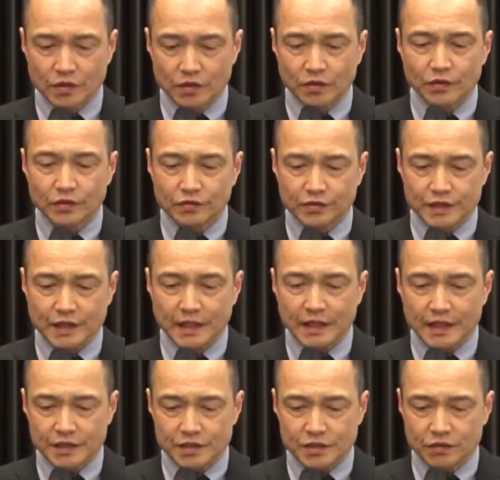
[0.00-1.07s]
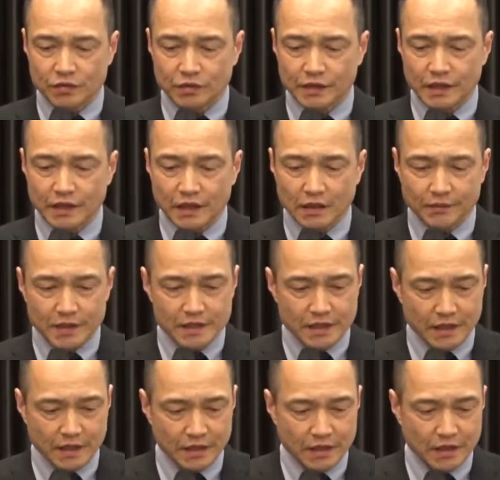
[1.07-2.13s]
教育社会発信を行ってきまし
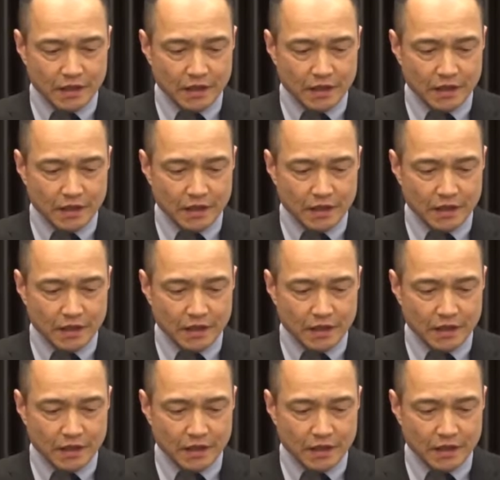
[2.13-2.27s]
た